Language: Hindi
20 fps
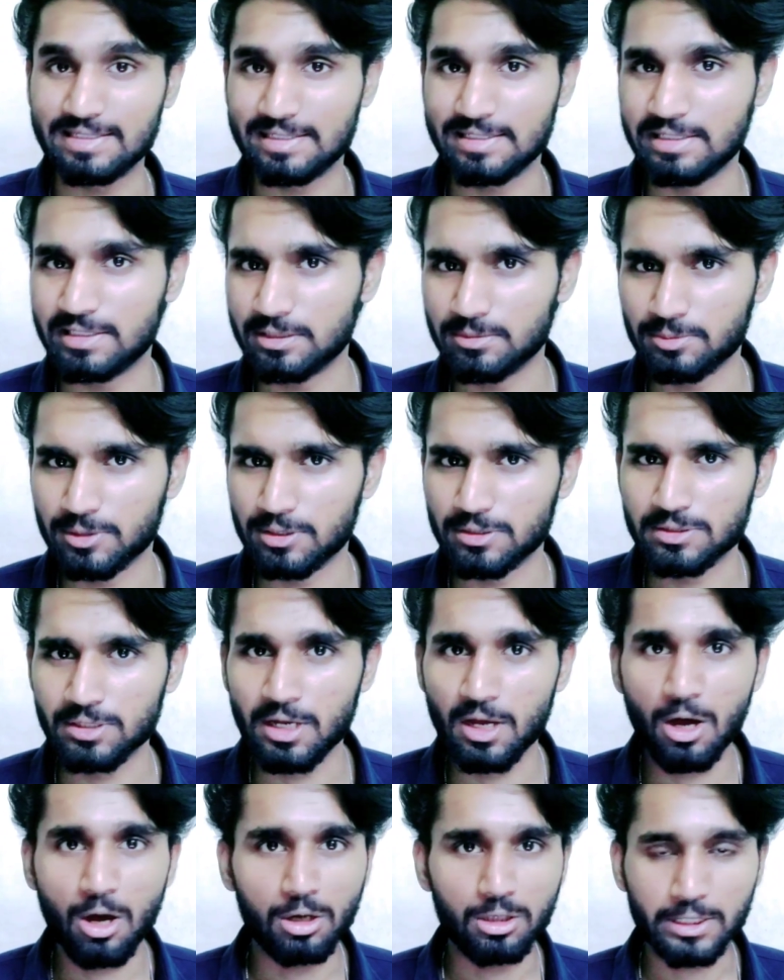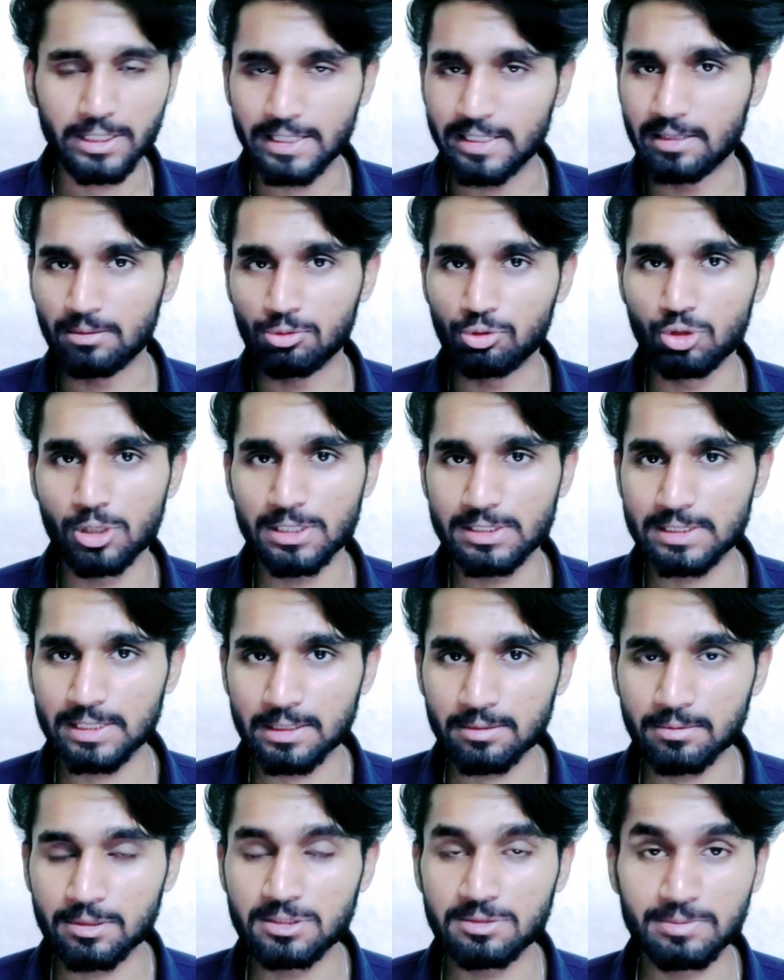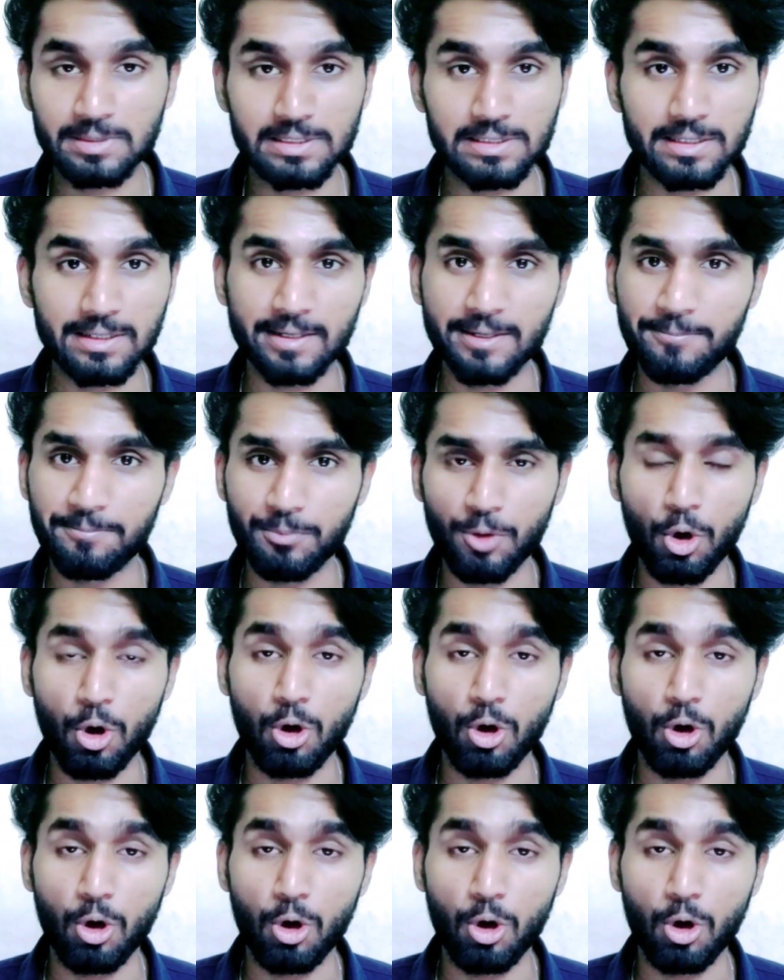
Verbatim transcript: ईयरबड्स टी डब्ल्यू एस ईयरबड्स बेसिकली